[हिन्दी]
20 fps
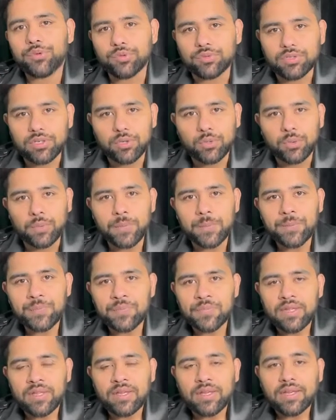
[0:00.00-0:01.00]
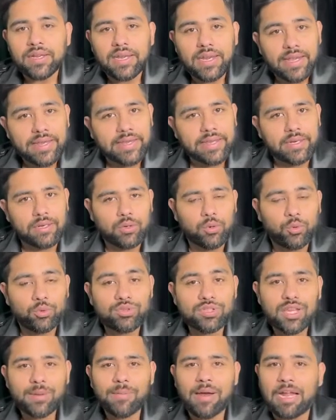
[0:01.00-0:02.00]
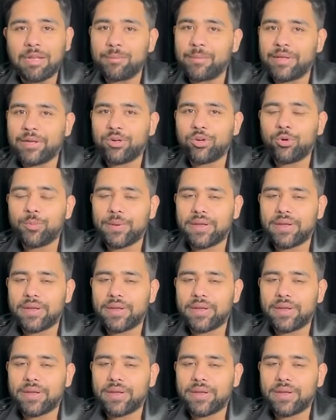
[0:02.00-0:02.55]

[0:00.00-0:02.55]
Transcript: यूज करूँ लेकिन उसके बाद मेरे को